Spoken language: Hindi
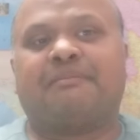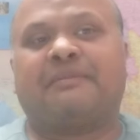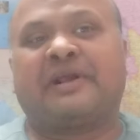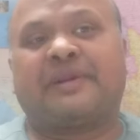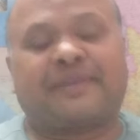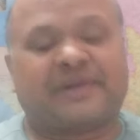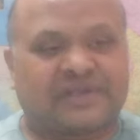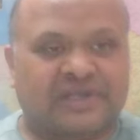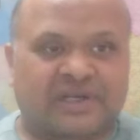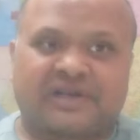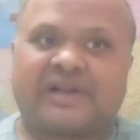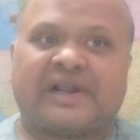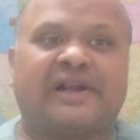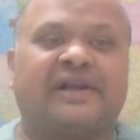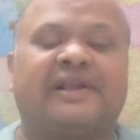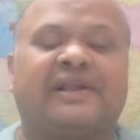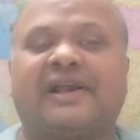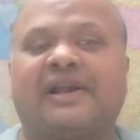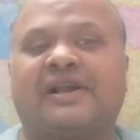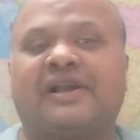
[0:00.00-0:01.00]
मेरे पास एक
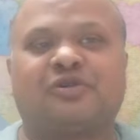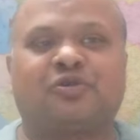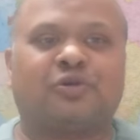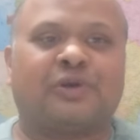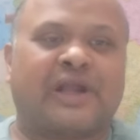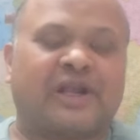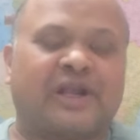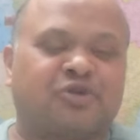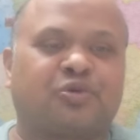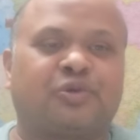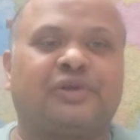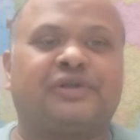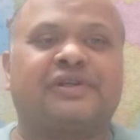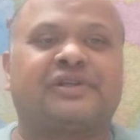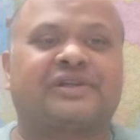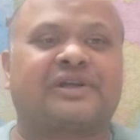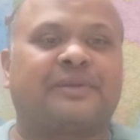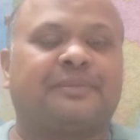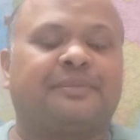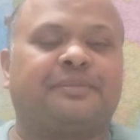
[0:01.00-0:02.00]
क्लाइंट है जो एक्चुअली
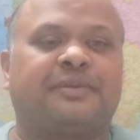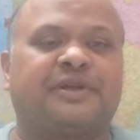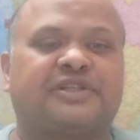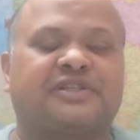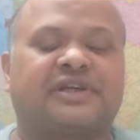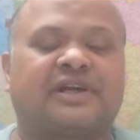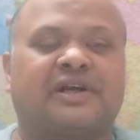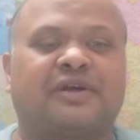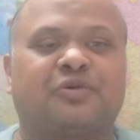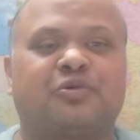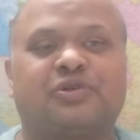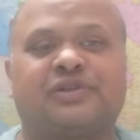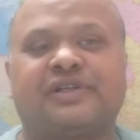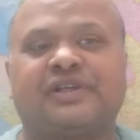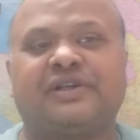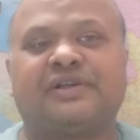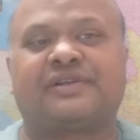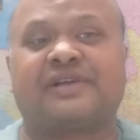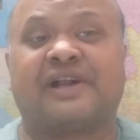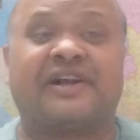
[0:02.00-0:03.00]
जिसका बच्चा
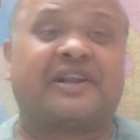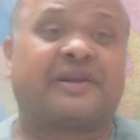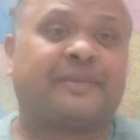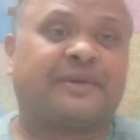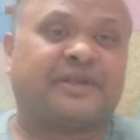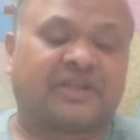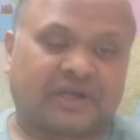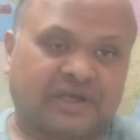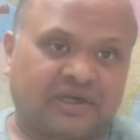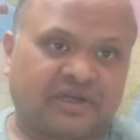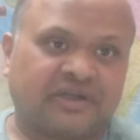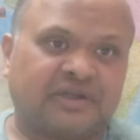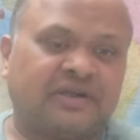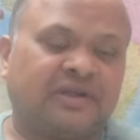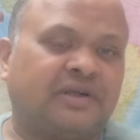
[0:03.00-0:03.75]
उसी सेंटर में था